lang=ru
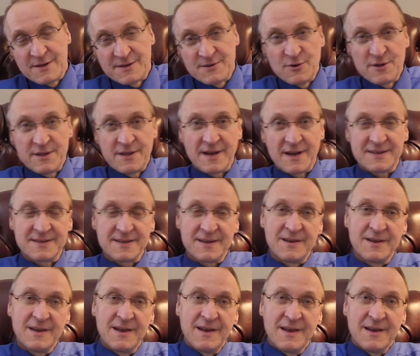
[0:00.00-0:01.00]
результате
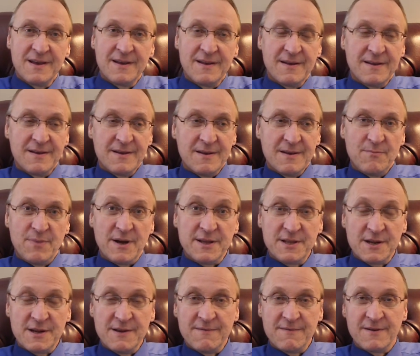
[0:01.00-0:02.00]

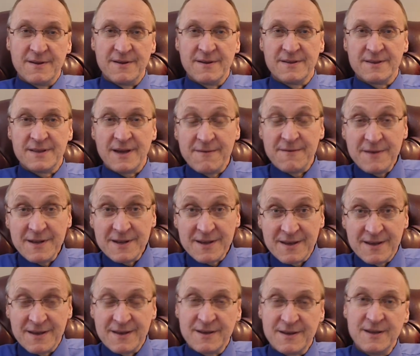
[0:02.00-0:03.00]
подрыва
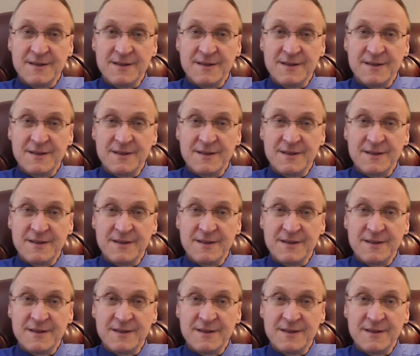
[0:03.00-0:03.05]
доверия